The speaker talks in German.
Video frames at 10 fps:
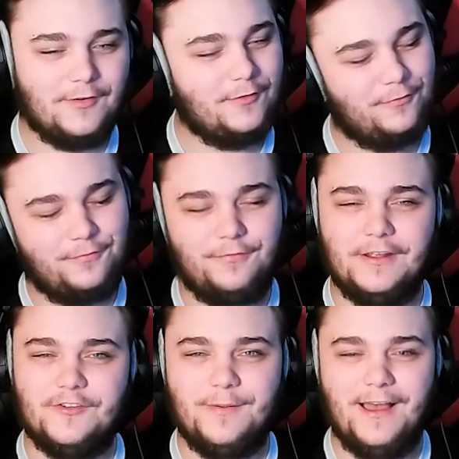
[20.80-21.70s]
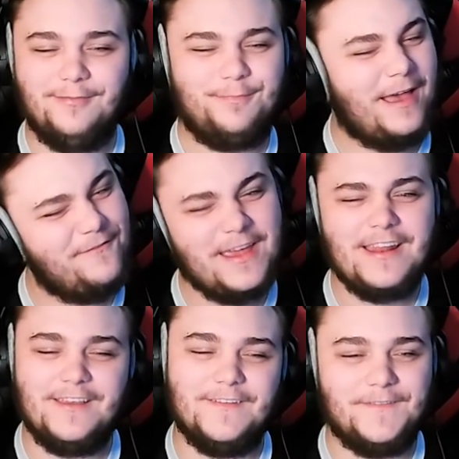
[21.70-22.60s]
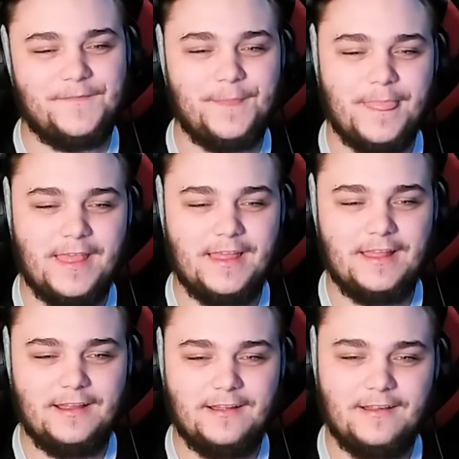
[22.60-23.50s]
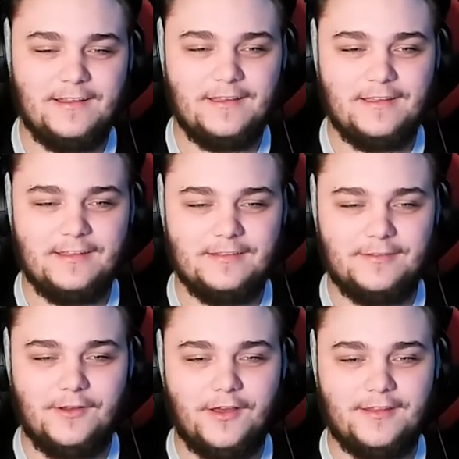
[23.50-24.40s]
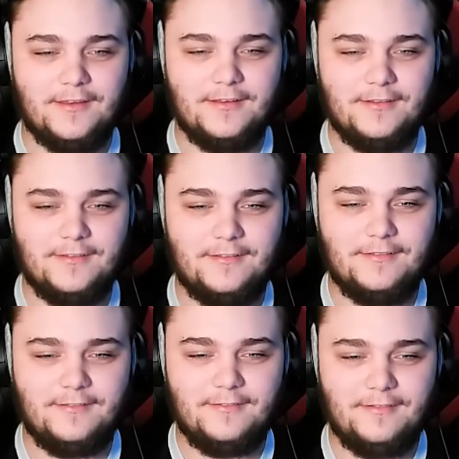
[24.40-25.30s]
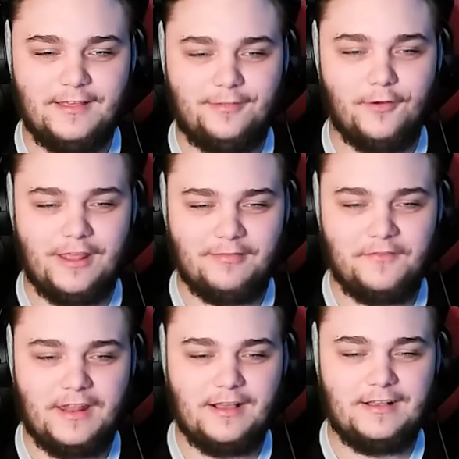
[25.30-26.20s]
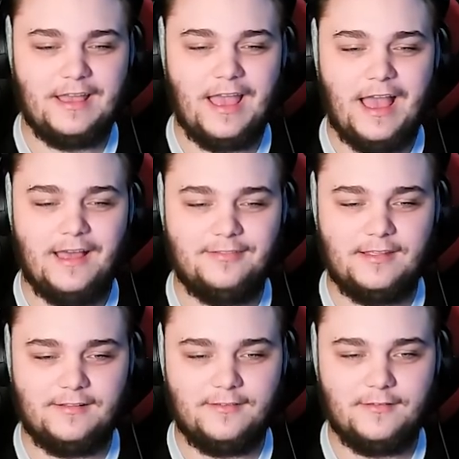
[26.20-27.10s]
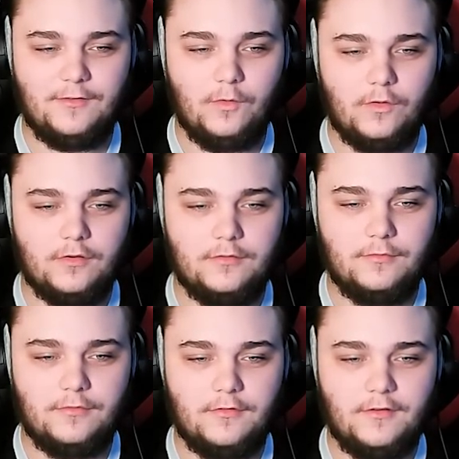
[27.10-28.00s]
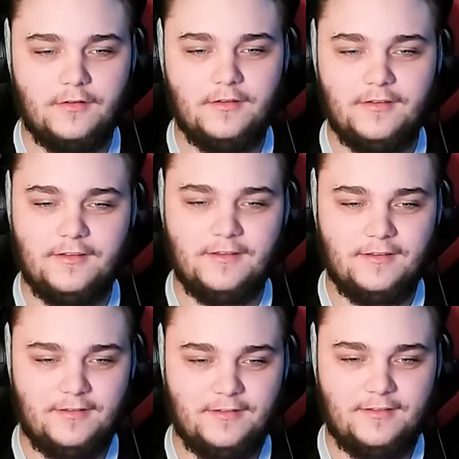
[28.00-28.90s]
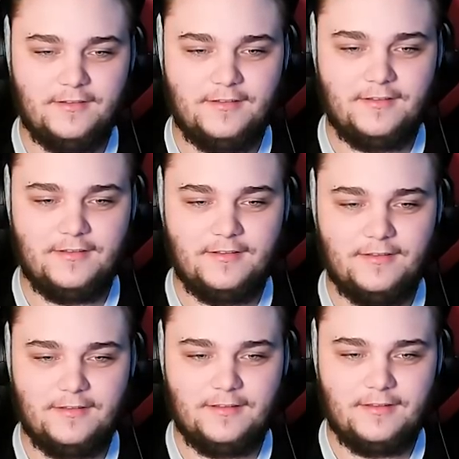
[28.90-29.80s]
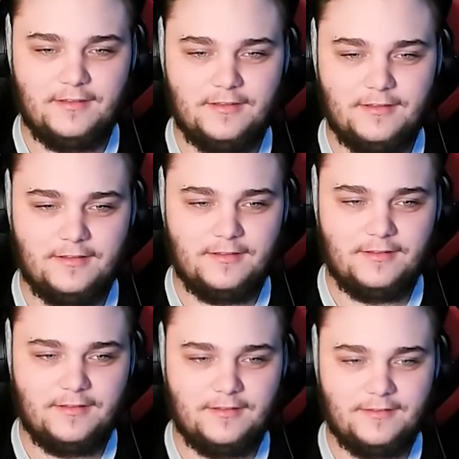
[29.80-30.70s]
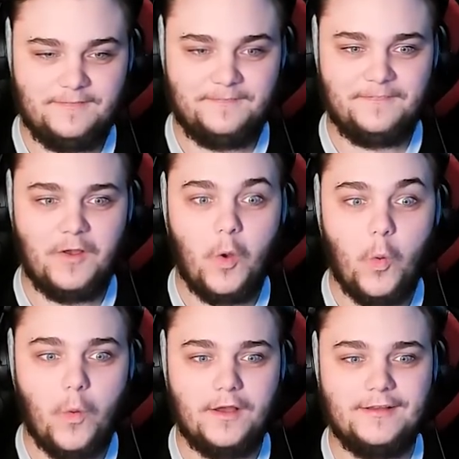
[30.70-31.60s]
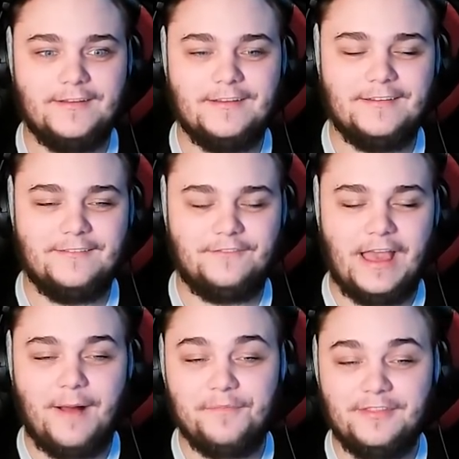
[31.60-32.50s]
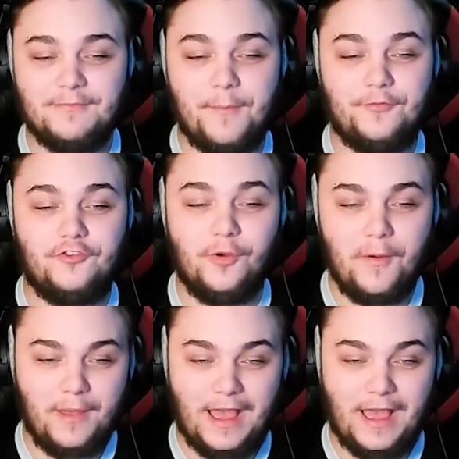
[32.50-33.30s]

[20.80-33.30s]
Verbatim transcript: Und viel Spaß beim Video. So Leute, jetzt wird erstmal wieder gehasselt. Oh. So Leute. Mhm. Der Hustler. Wir haben diese Map schon mal bei